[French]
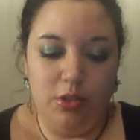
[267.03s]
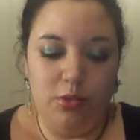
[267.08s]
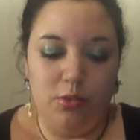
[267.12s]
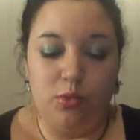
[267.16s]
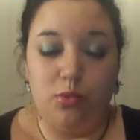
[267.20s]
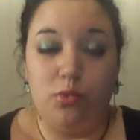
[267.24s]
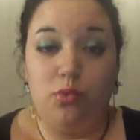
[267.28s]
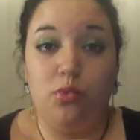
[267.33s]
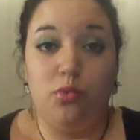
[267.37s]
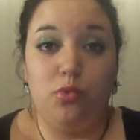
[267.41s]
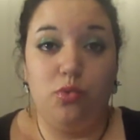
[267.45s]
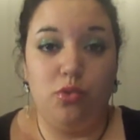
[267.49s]

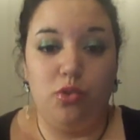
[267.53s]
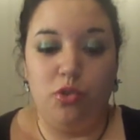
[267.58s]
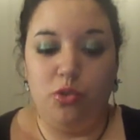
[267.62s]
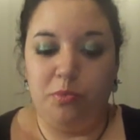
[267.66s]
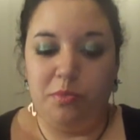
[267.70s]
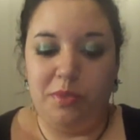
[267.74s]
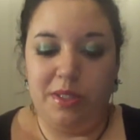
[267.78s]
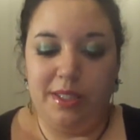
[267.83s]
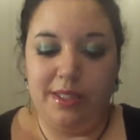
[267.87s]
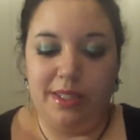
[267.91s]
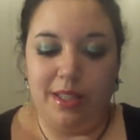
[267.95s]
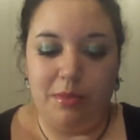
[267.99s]
Donc toujours le
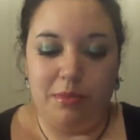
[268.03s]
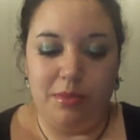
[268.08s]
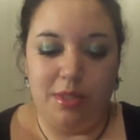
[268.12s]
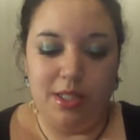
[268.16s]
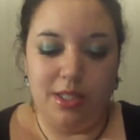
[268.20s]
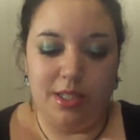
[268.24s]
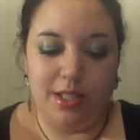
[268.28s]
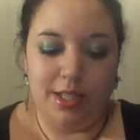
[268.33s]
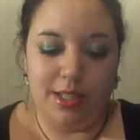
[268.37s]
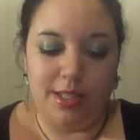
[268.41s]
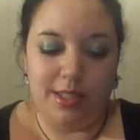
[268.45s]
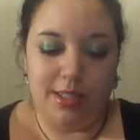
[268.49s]
petit
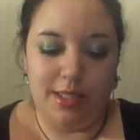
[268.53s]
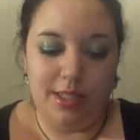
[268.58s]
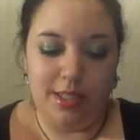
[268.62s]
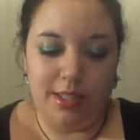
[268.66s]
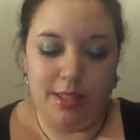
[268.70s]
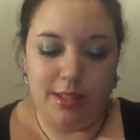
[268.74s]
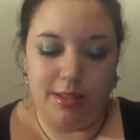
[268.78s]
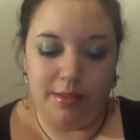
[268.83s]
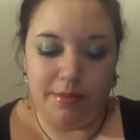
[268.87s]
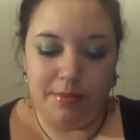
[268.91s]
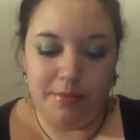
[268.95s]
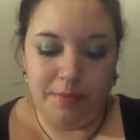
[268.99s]
ami
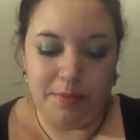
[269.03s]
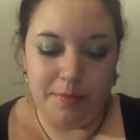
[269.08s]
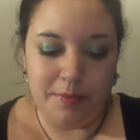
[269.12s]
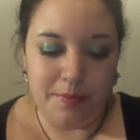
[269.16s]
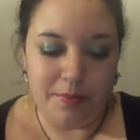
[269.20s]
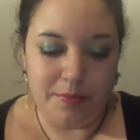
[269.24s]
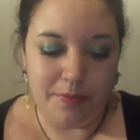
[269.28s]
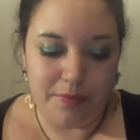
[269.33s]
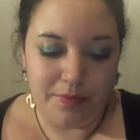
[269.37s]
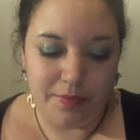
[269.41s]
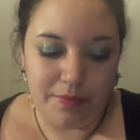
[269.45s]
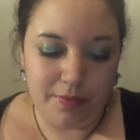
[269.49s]
classique. Hein.
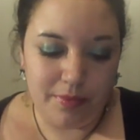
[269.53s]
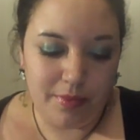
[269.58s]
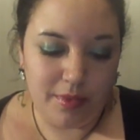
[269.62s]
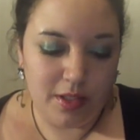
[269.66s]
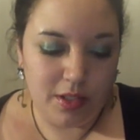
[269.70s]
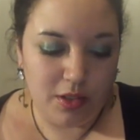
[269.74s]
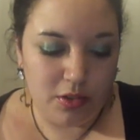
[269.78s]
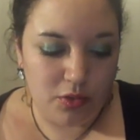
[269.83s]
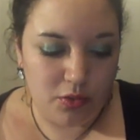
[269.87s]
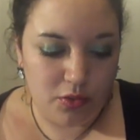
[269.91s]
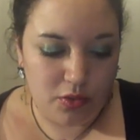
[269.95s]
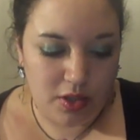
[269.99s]

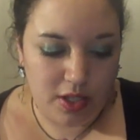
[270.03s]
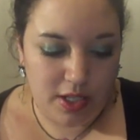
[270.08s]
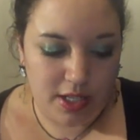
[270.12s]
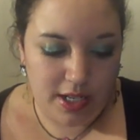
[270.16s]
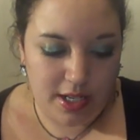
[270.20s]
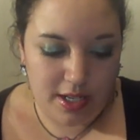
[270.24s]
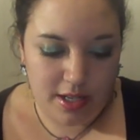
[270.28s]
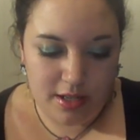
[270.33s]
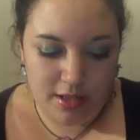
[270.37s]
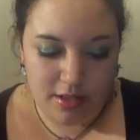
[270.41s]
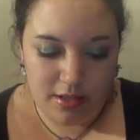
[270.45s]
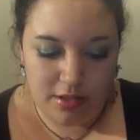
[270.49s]
Donc
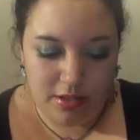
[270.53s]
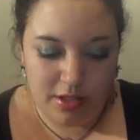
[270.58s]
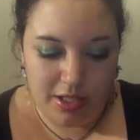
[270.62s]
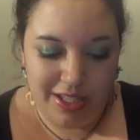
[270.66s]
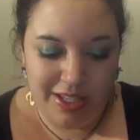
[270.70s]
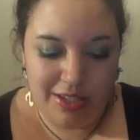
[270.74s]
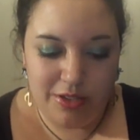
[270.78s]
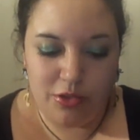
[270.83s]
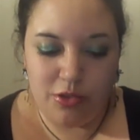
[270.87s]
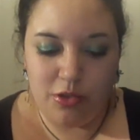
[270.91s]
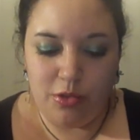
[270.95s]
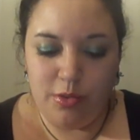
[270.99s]
là,
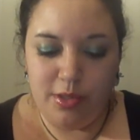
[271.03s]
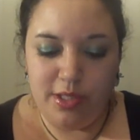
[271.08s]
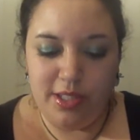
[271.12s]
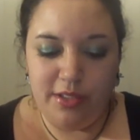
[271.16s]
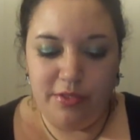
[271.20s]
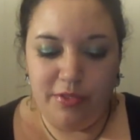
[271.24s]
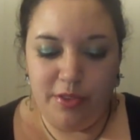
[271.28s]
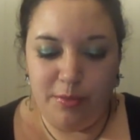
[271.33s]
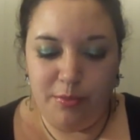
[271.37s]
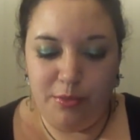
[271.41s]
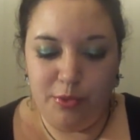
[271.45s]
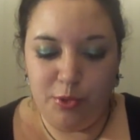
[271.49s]

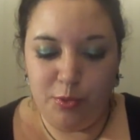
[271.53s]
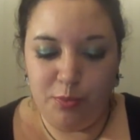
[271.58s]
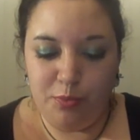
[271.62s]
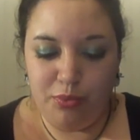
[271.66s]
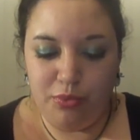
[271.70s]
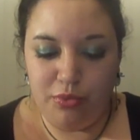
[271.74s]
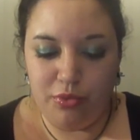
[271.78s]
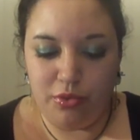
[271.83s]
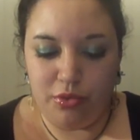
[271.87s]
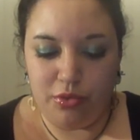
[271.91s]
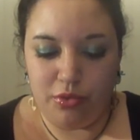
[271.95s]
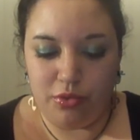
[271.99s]
celui-ci fait plus
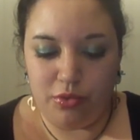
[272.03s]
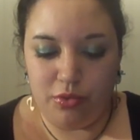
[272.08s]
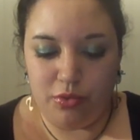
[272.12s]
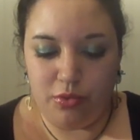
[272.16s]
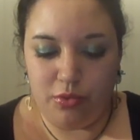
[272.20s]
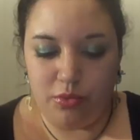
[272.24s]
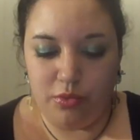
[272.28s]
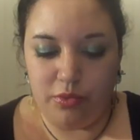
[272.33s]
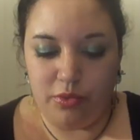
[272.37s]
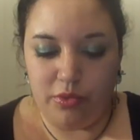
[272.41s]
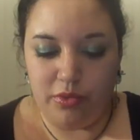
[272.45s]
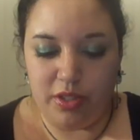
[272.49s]
poudre, je
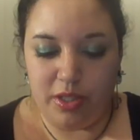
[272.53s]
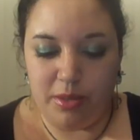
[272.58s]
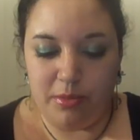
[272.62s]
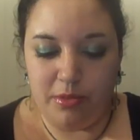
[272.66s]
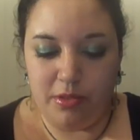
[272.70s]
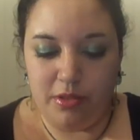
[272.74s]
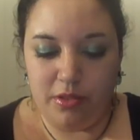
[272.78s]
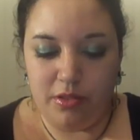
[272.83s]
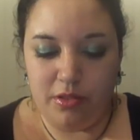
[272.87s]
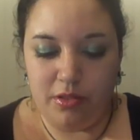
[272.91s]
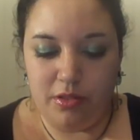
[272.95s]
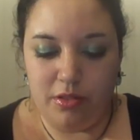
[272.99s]
trouve,
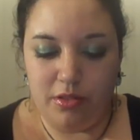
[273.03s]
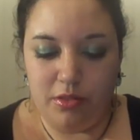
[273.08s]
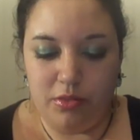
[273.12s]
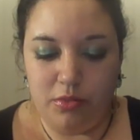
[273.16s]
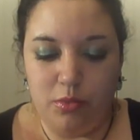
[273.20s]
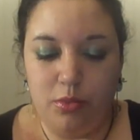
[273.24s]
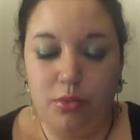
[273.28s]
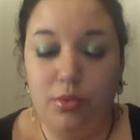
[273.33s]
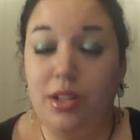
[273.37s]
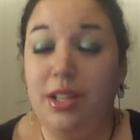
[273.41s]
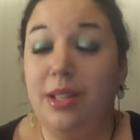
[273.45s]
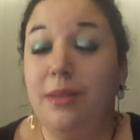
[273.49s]
vraiment,
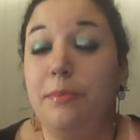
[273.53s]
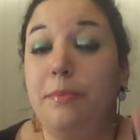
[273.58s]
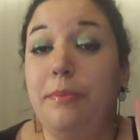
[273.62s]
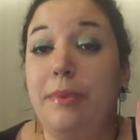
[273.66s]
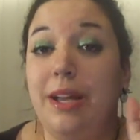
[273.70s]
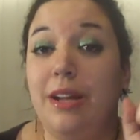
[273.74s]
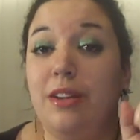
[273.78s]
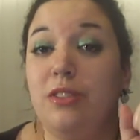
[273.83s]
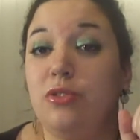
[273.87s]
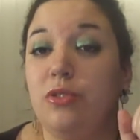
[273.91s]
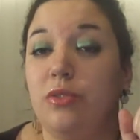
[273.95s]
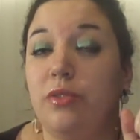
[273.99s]
où les
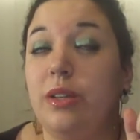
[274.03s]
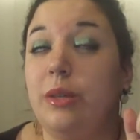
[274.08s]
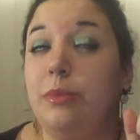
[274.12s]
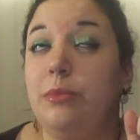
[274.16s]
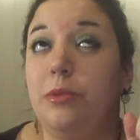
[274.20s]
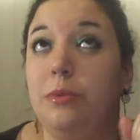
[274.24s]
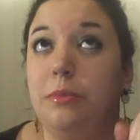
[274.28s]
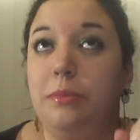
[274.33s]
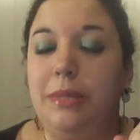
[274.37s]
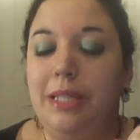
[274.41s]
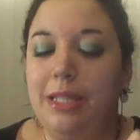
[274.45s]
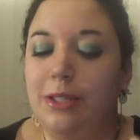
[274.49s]
perles sont
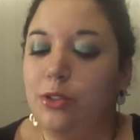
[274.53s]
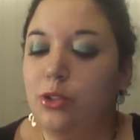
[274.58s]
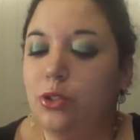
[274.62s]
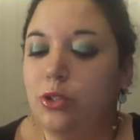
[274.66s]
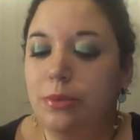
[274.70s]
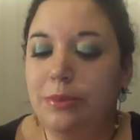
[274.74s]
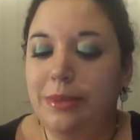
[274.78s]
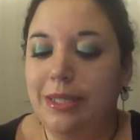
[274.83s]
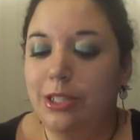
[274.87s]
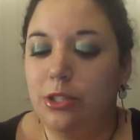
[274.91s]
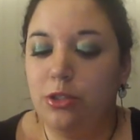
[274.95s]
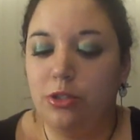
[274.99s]
vraiment
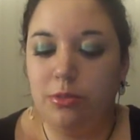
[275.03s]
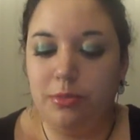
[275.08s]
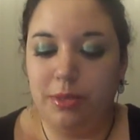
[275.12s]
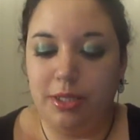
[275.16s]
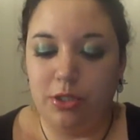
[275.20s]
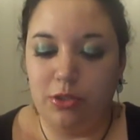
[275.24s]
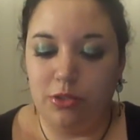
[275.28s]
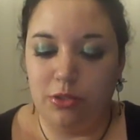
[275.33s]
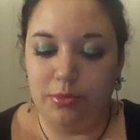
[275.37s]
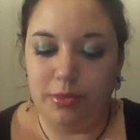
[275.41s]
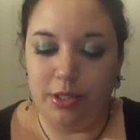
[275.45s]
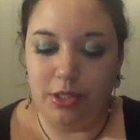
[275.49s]
micro, micro,
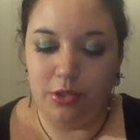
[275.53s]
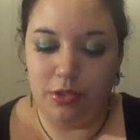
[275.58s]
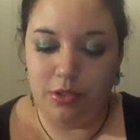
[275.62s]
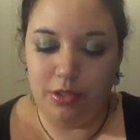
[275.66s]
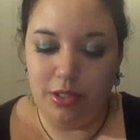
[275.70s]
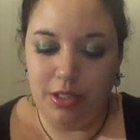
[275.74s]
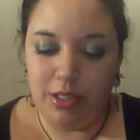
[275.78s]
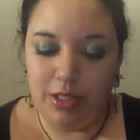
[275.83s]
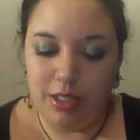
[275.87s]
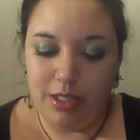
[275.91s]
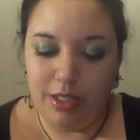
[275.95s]
micro, micro.